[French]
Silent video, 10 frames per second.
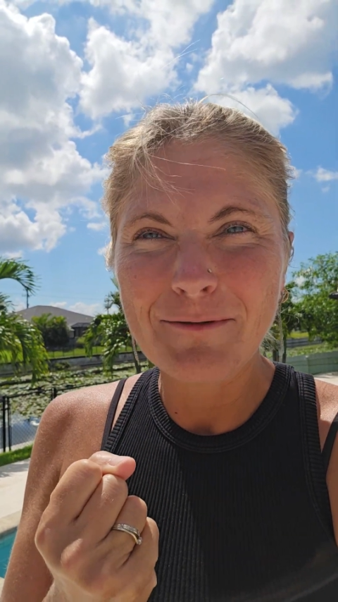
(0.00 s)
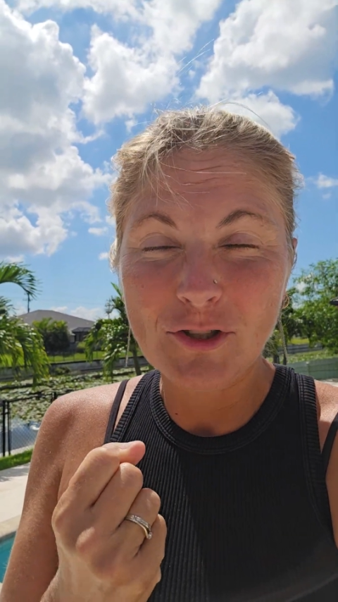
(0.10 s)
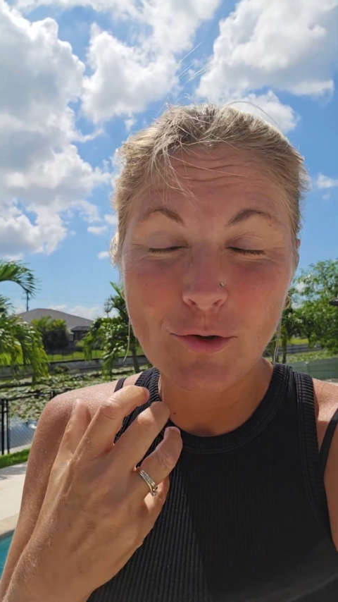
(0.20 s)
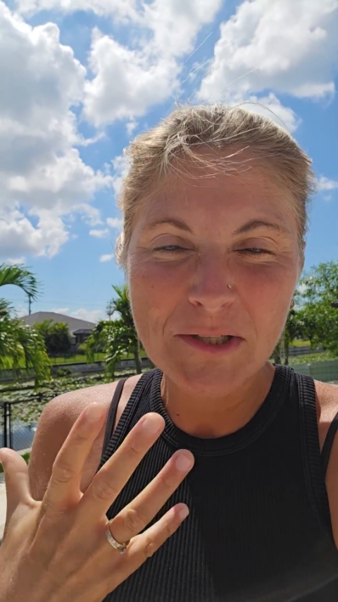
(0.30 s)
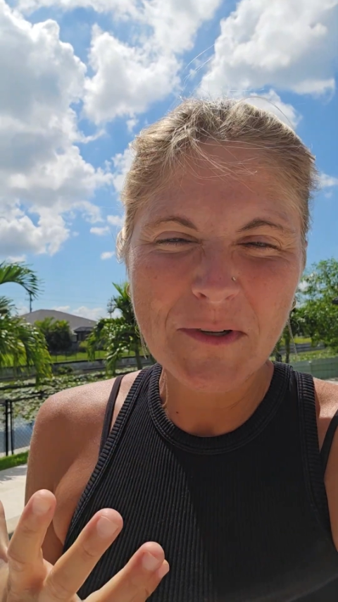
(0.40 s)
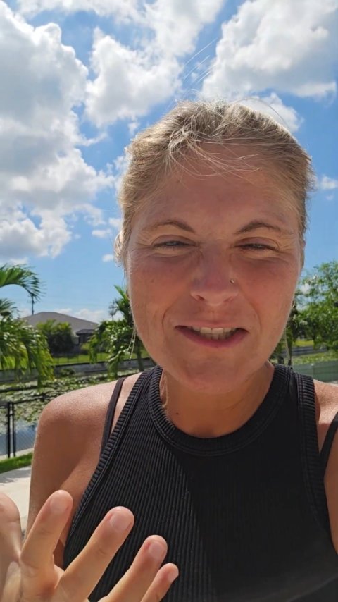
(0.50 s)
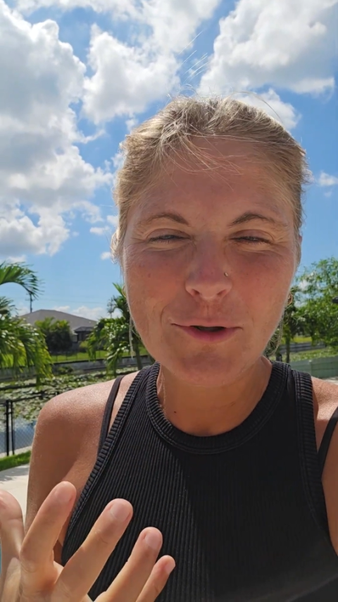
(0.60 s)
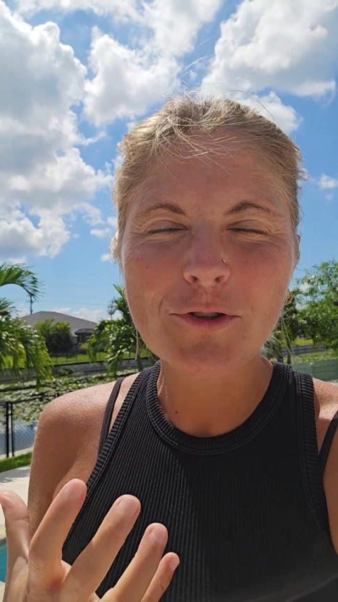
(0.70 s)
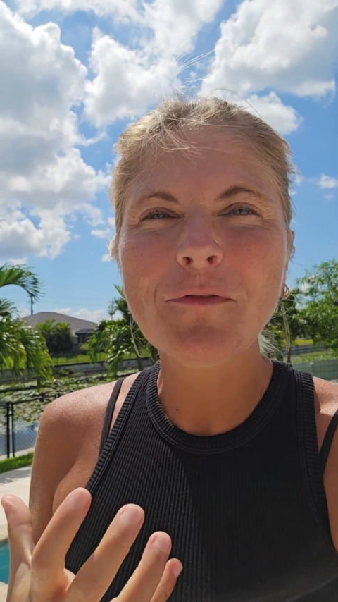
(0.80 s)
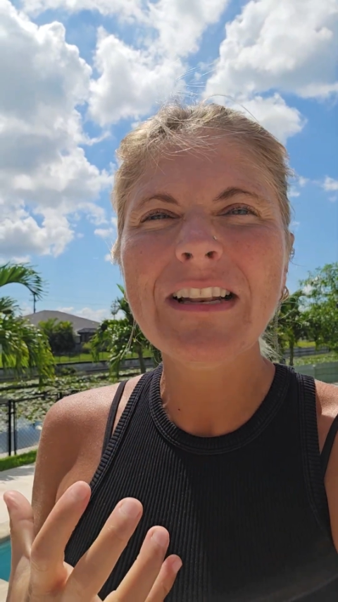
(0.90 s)
je ne sais pas si
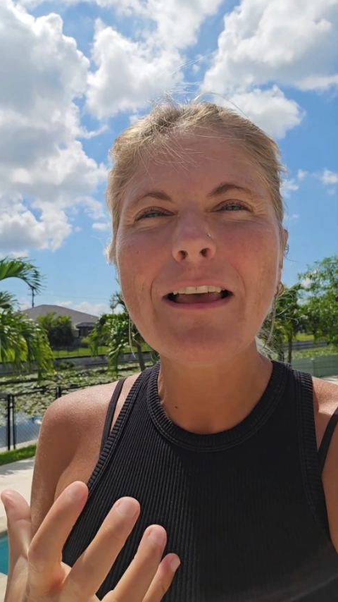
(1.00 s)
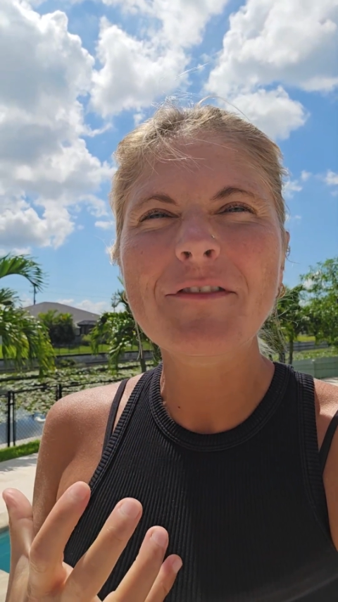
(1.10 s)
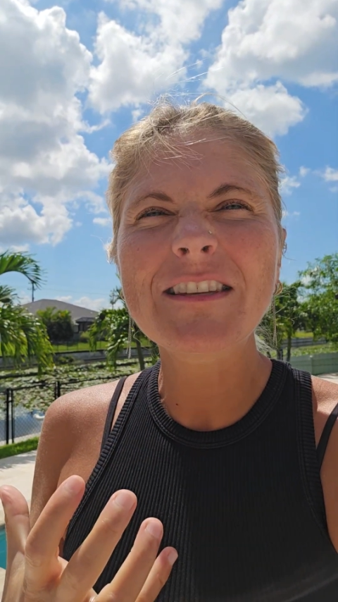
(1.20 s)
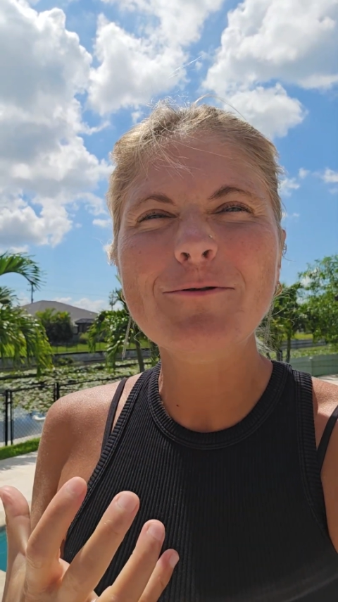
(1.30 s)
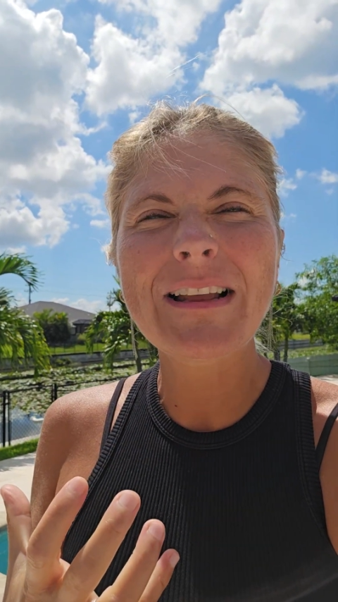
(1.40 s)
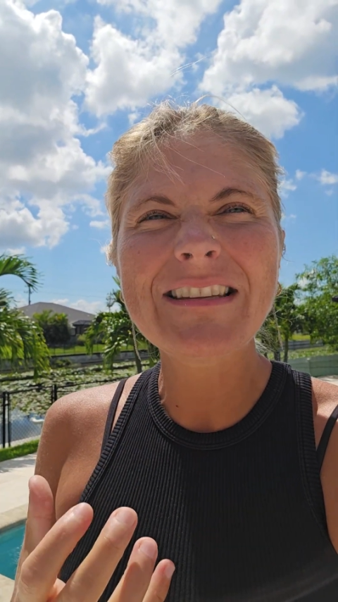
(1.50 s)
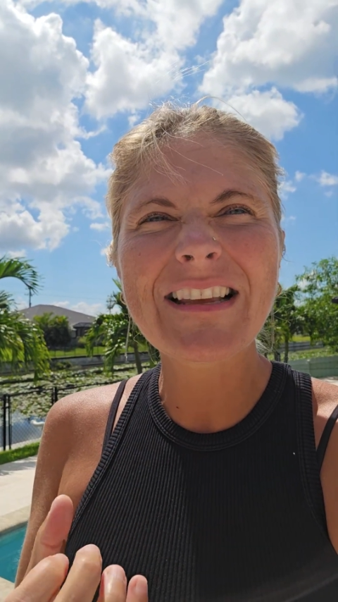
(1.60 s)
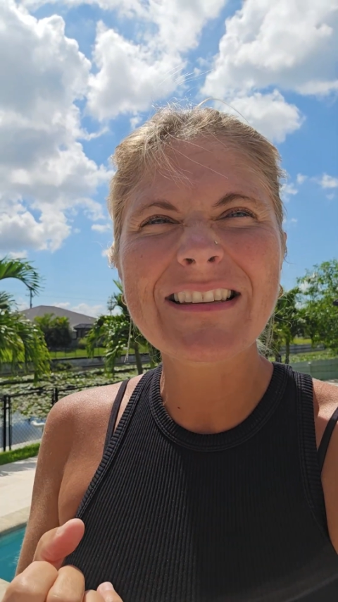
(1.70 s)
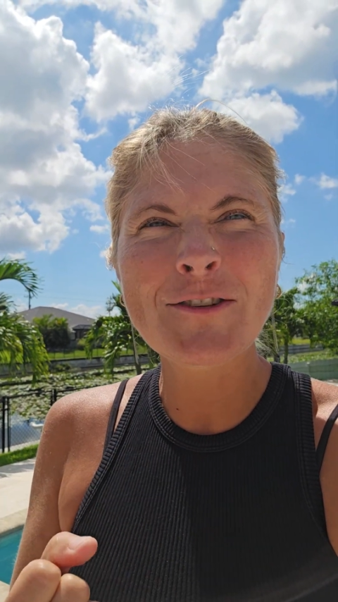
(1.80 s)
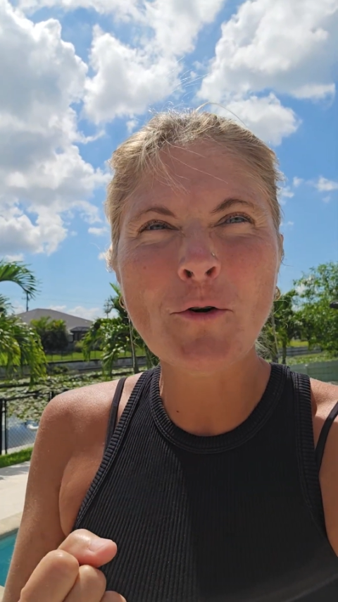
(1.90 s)
toi tu fais de la
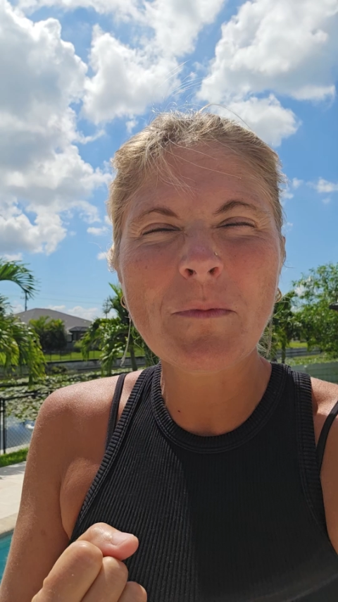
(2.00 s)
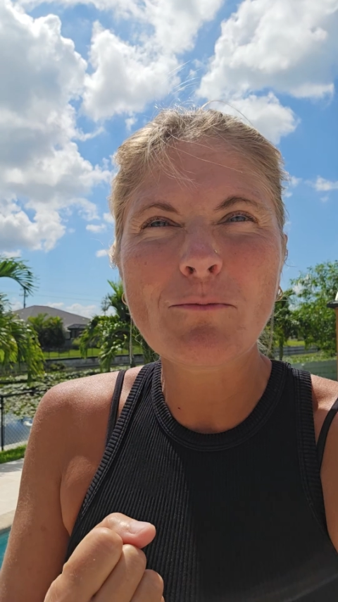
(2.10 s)
visualisation,